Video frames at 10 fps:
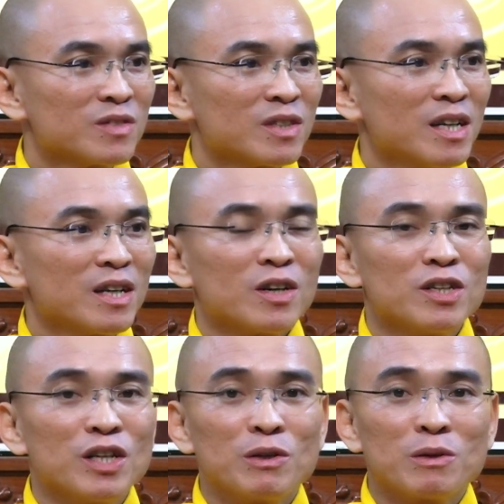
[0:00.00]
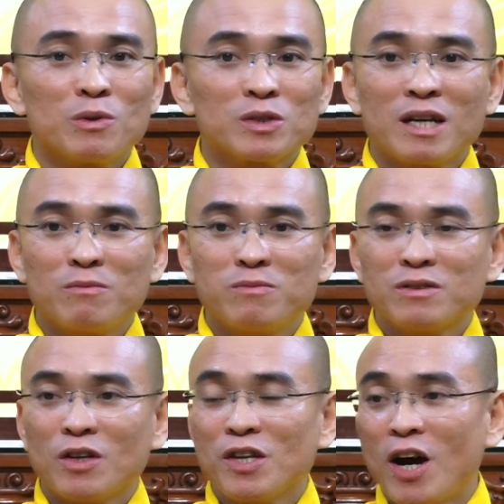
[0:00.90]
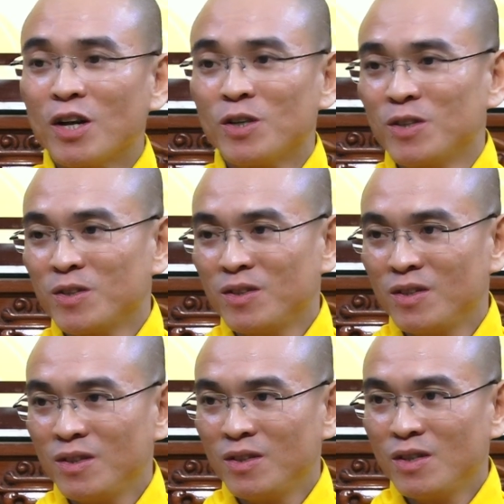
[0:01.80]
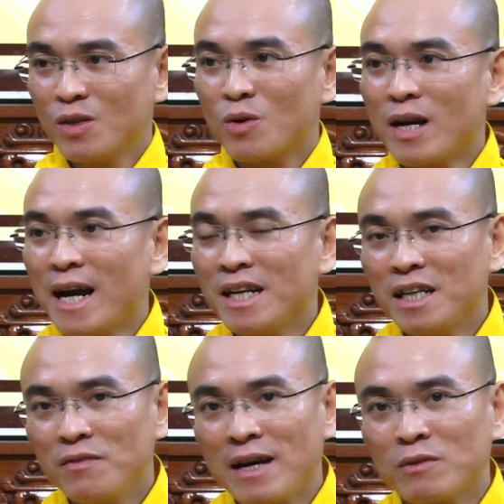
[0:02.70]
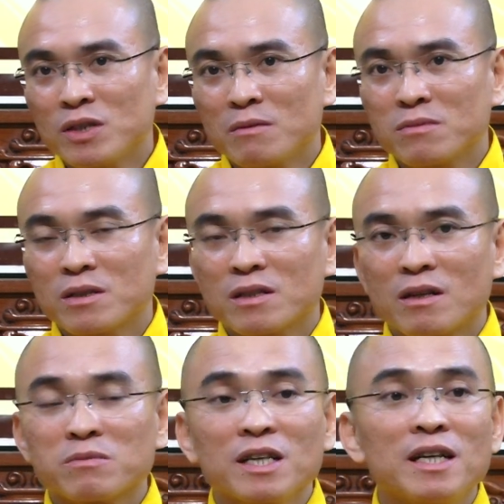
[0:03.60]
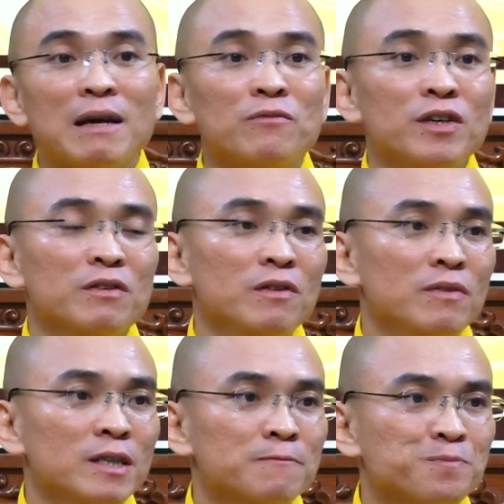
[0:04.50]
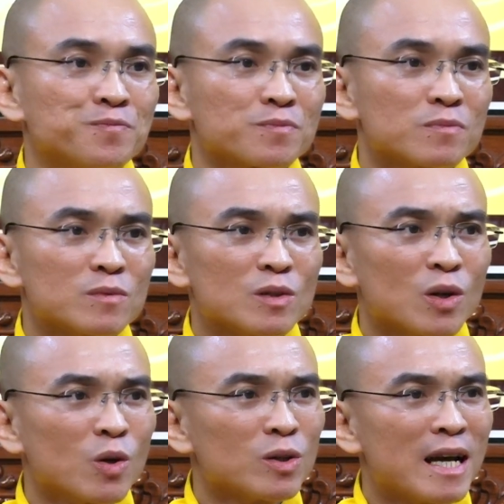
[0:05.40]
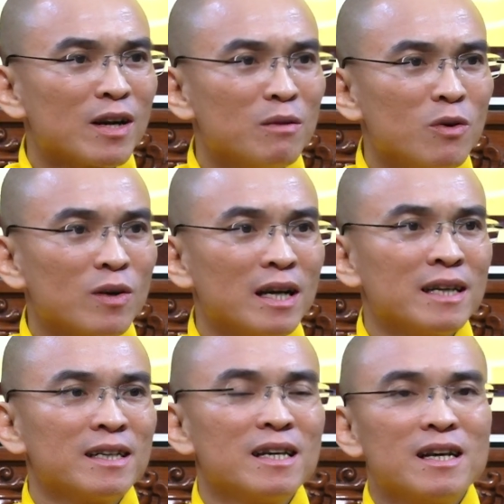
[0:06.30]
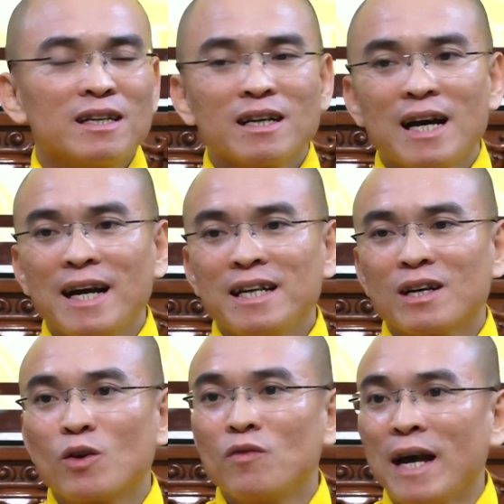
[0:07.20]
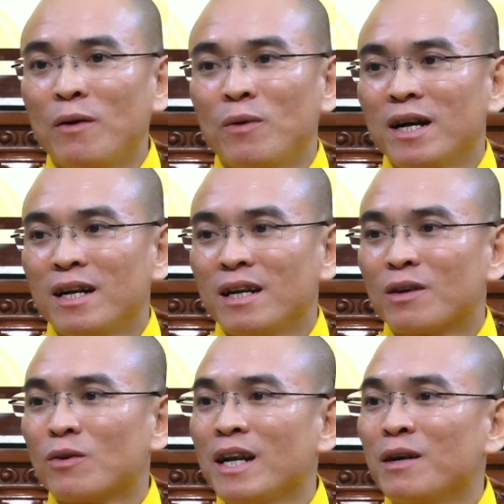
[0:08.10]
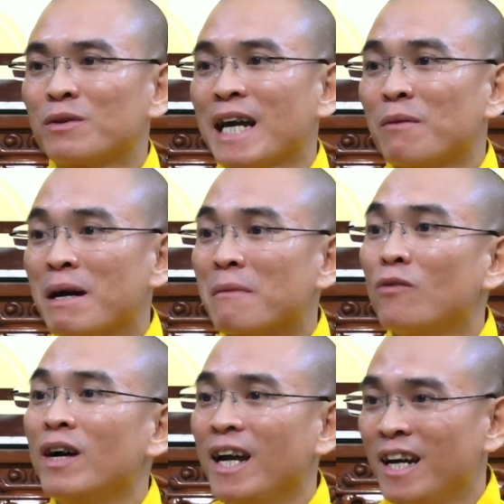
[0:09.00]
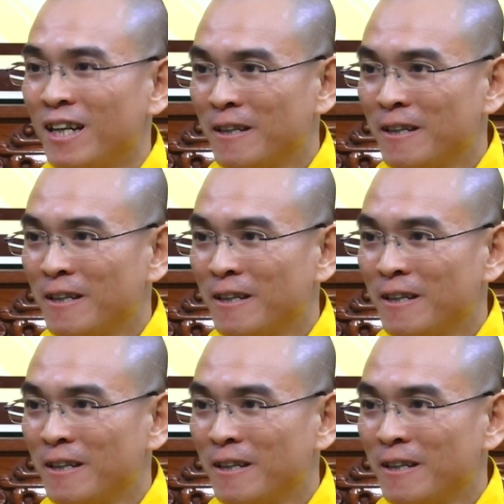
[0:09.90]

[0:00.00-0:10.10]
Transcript: Cho nên có những điều trong cuộc sống nhỏ nhỏ thôi. Cô gái này đi vào trong công ty làm việc quý vị, cô ta có một cái rất là hay là cô vào á, là cô đều chào bác bảo vệ á,